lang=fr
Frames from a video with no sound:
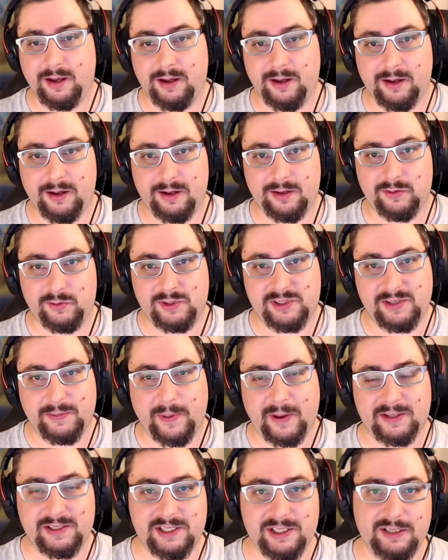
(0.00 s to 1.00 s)
Euh, donc c'est
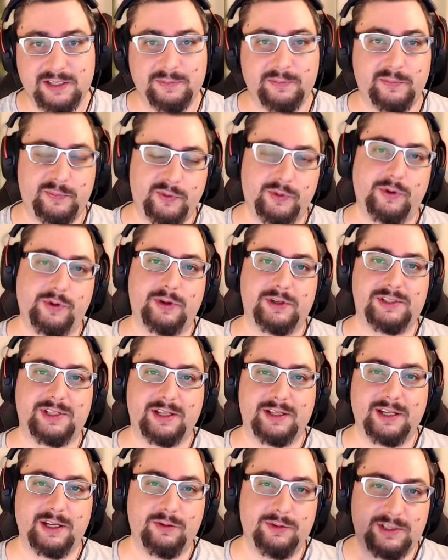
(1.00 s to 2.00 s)
parti pour
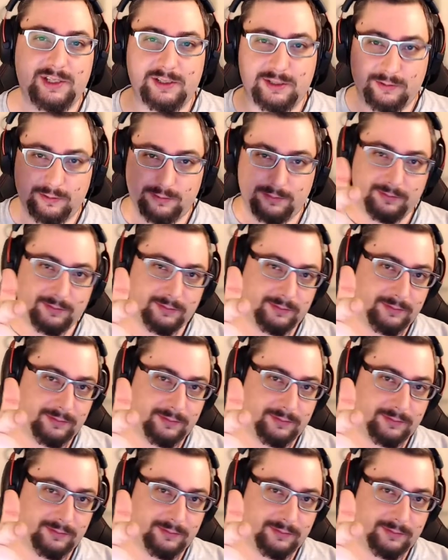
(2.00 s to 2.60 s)
cette dégustation.